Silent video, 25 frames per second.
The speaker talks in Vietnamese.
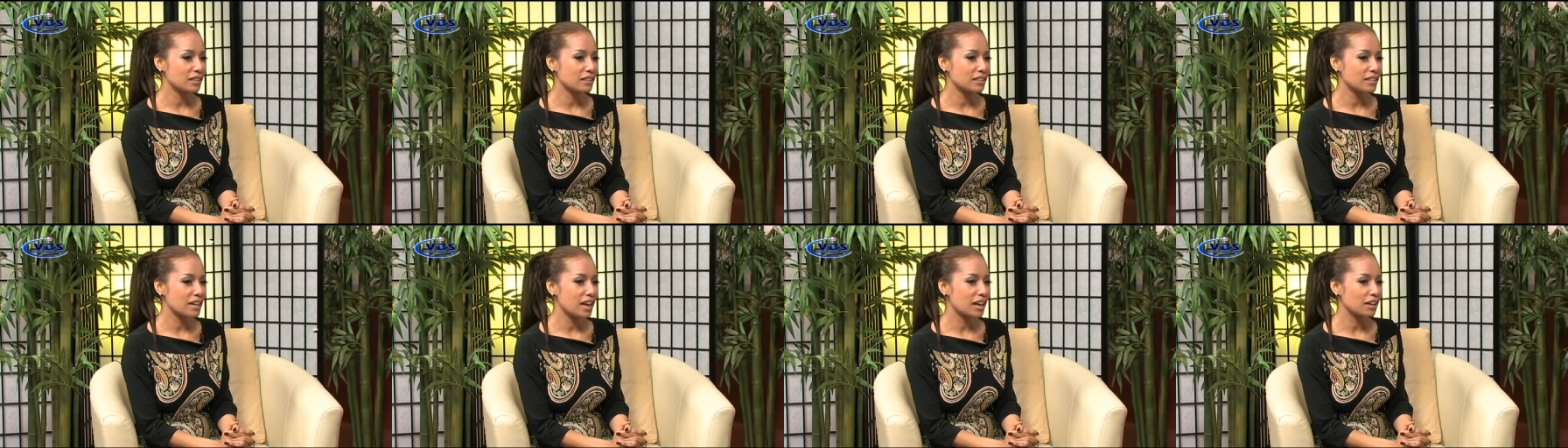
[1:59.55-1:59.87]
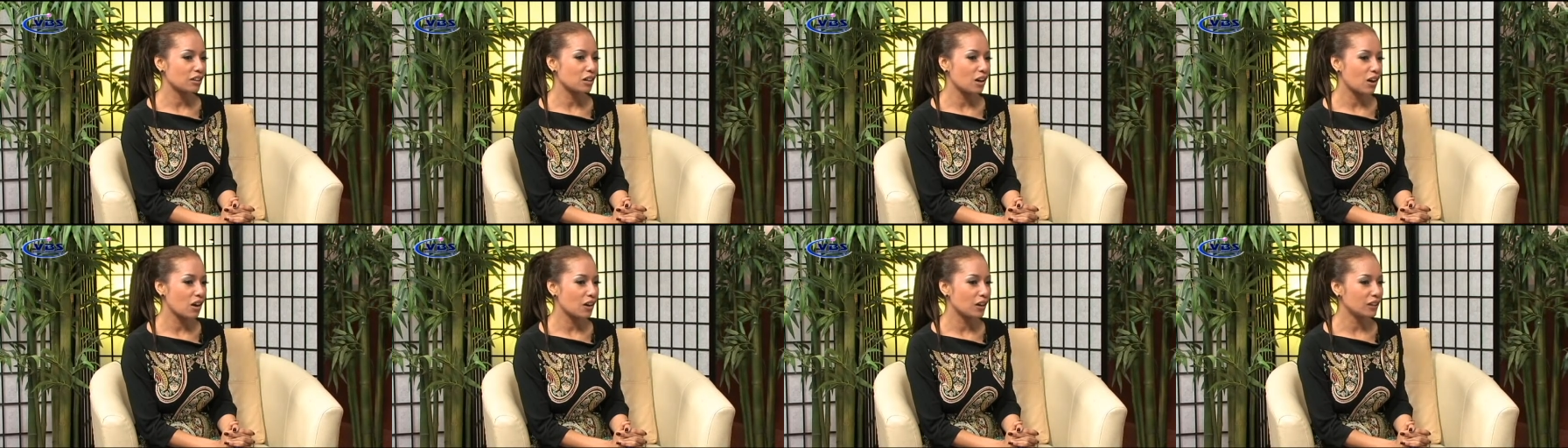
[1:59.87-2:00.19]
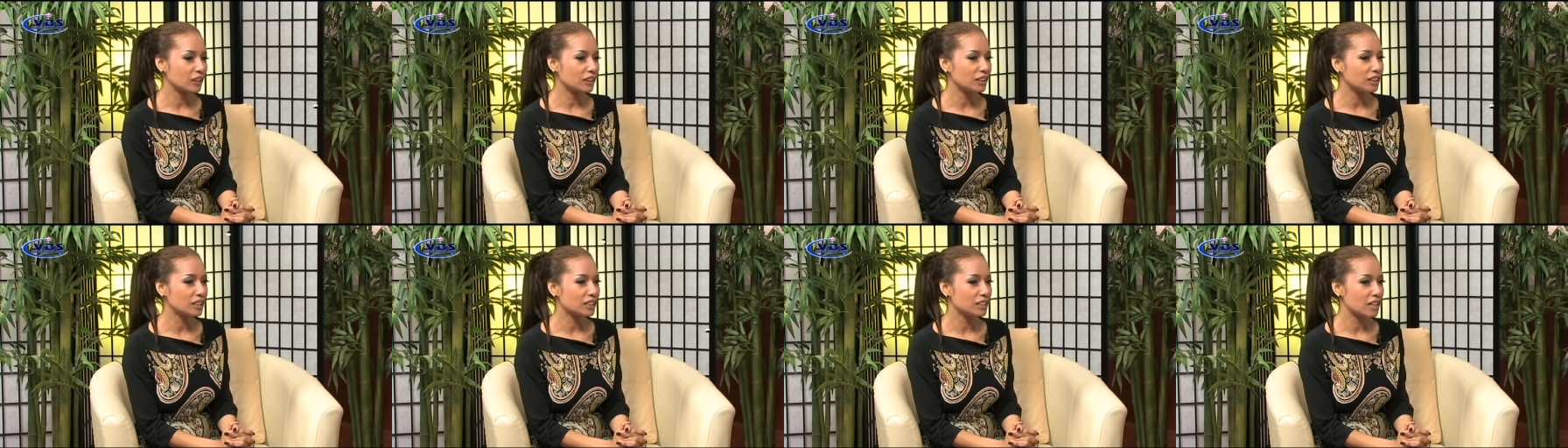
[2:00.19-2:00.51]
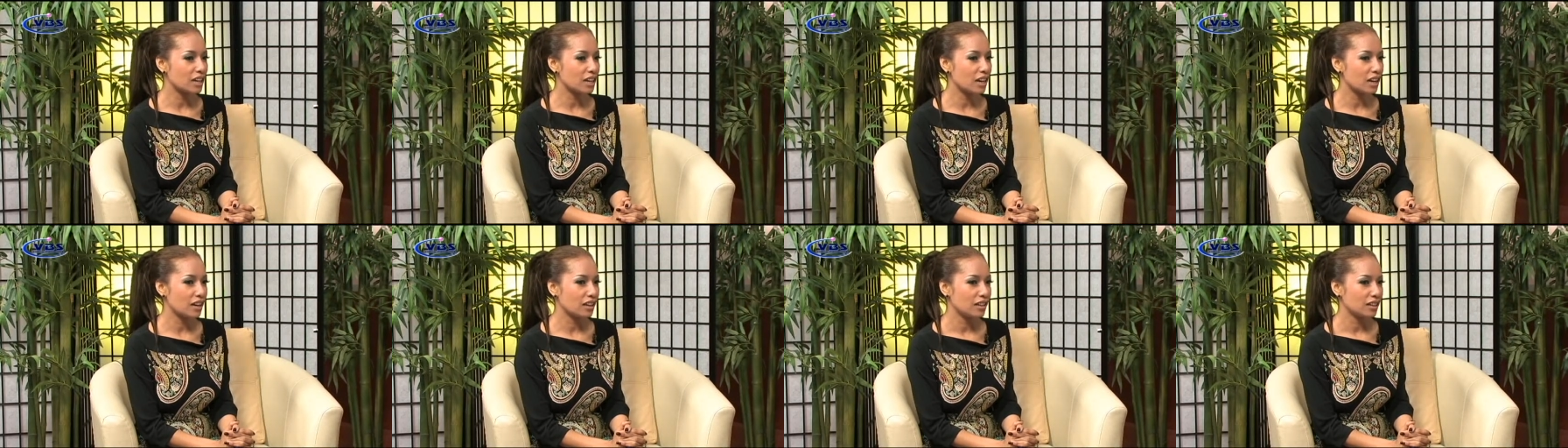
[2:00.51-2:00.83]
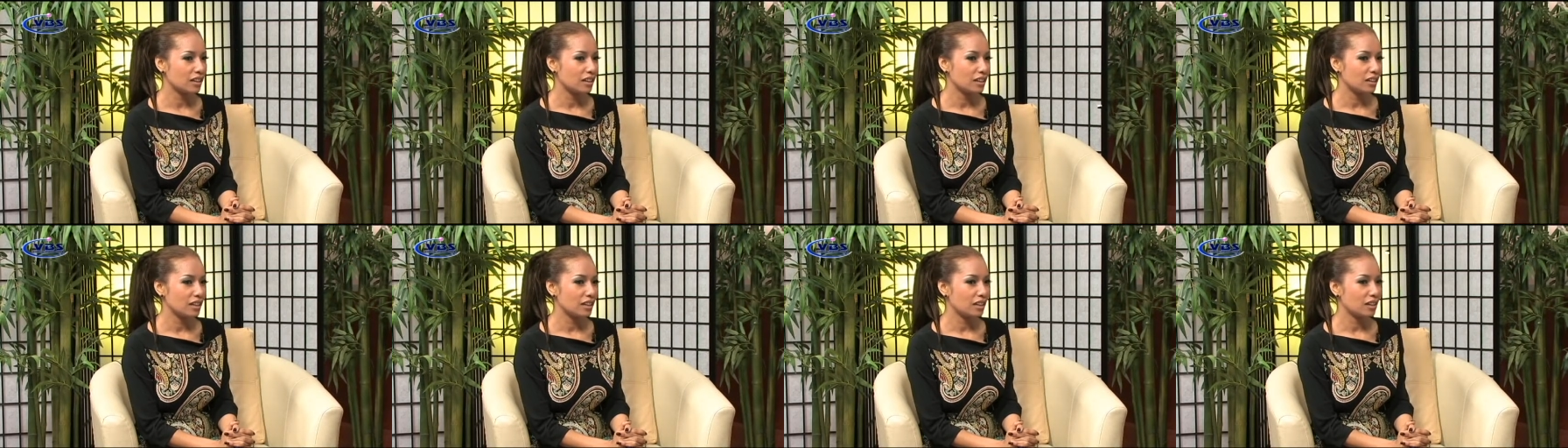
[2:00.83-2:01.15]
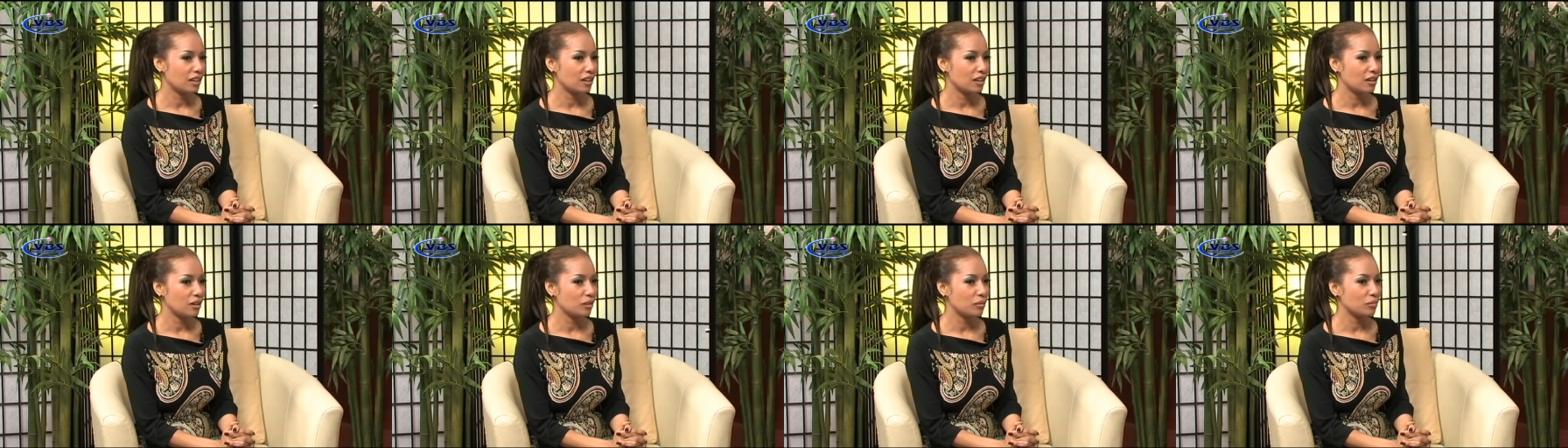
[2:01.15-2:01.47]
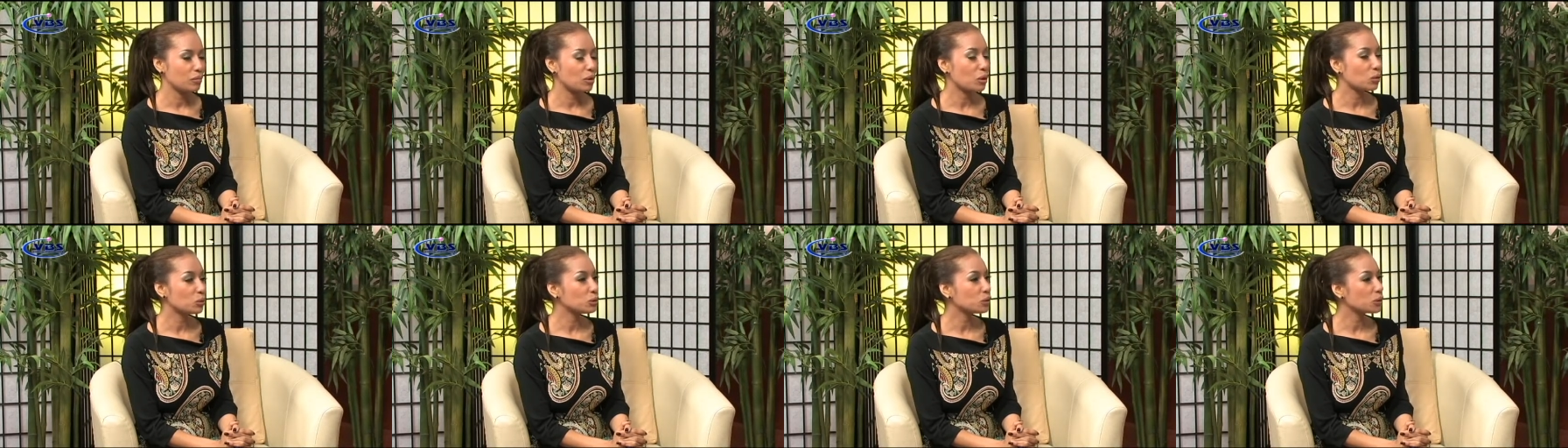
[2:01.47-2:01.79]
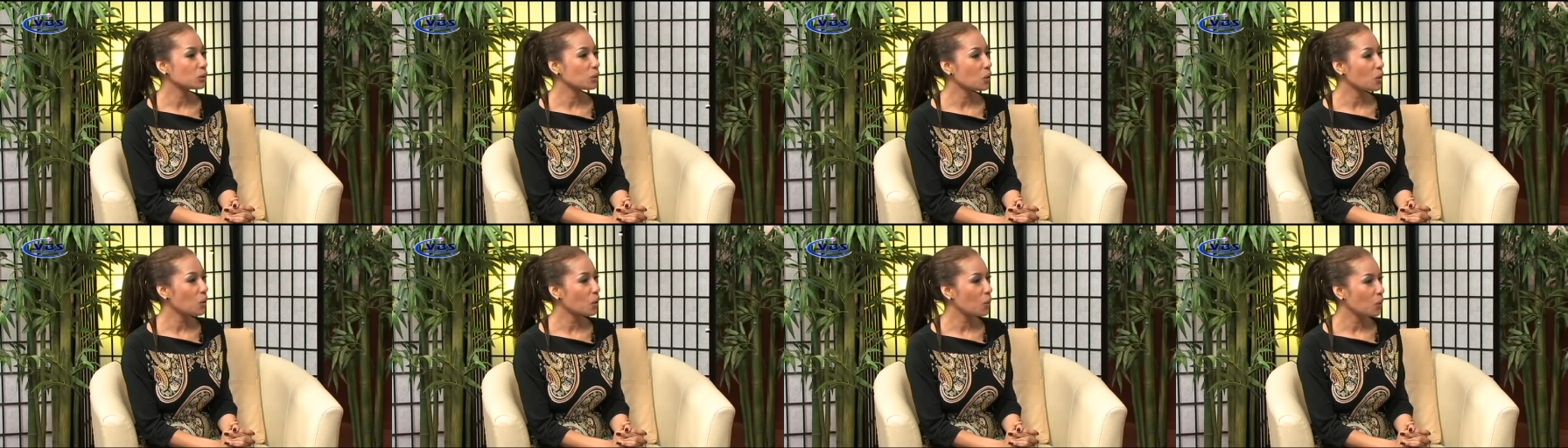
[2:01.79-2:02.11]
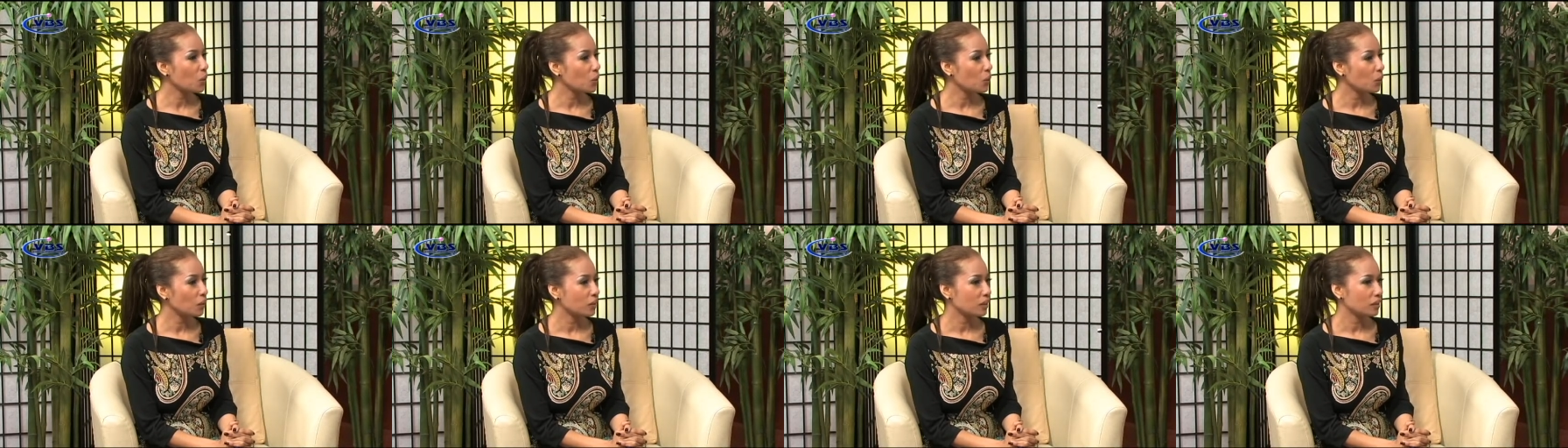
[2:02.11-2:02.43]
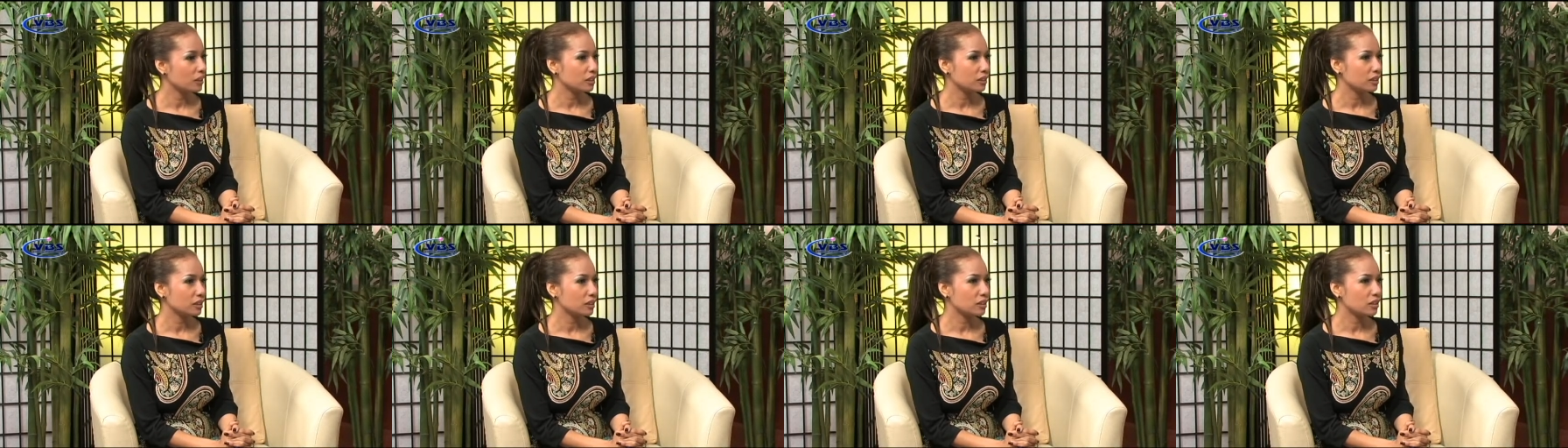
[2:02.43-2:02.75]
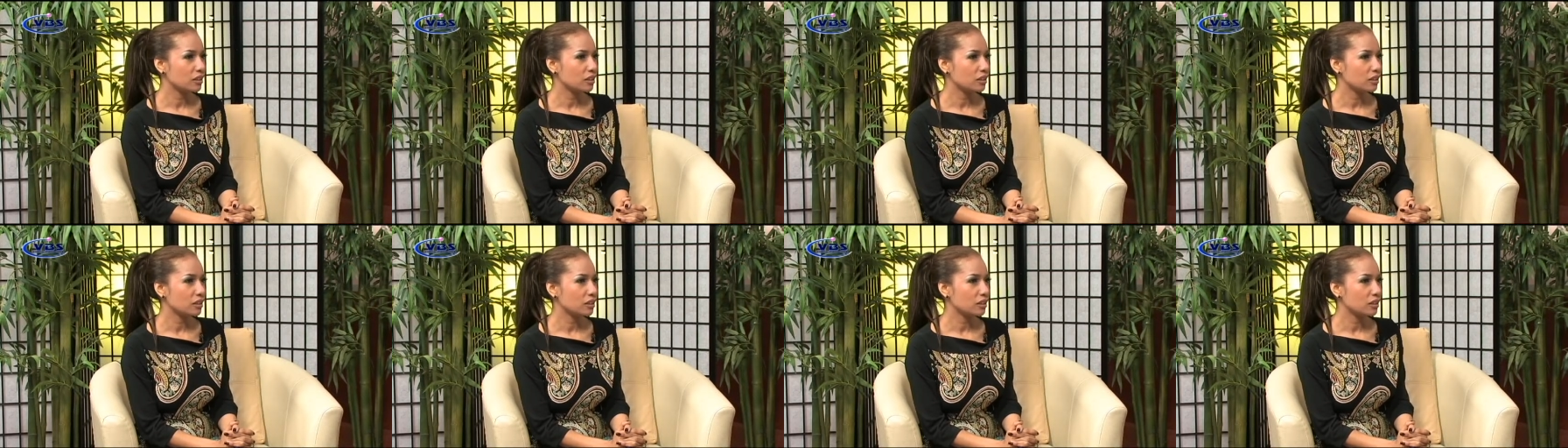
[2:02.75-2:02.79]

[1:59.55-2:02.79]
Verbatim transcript: sang đó thì bầu xô thì